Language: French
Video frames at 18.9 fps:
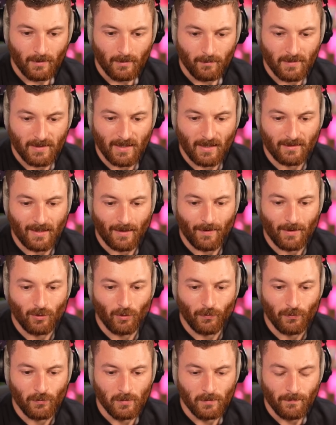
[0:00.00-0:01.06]
Mais c'est un travail de
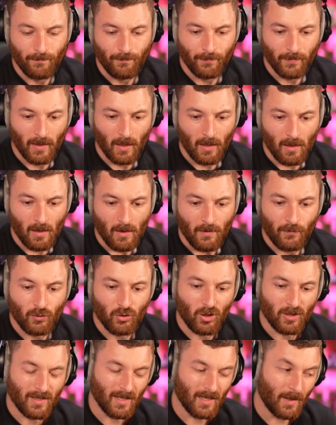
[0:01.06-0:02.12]
fou. Faut
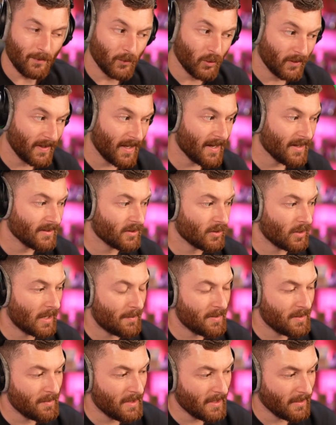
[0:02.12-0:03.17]
sortir l'arbre de terre sans
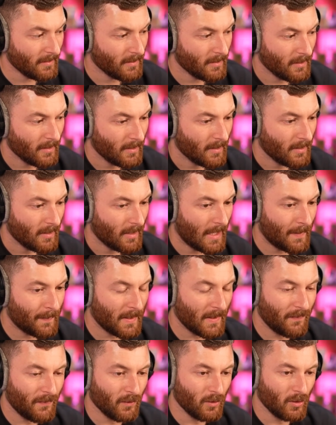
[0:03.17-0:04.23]
l'abîmer.
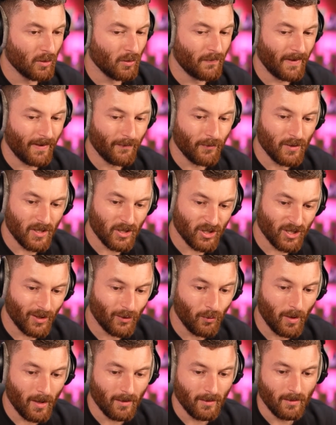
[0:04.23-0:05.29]
Après, faut le faire venir chez
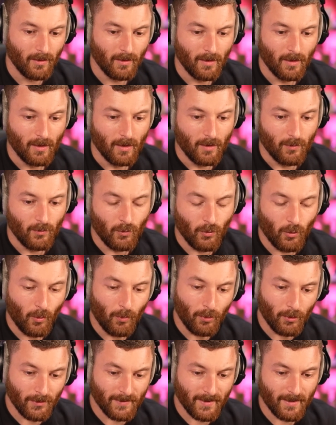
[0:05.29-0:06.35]
toi, le
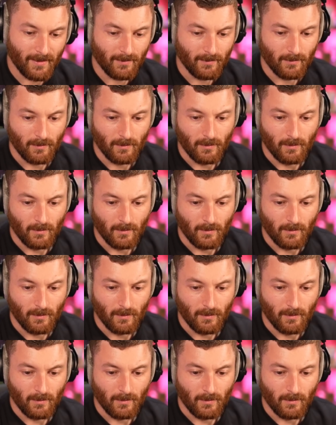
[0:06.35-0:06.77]
replanter.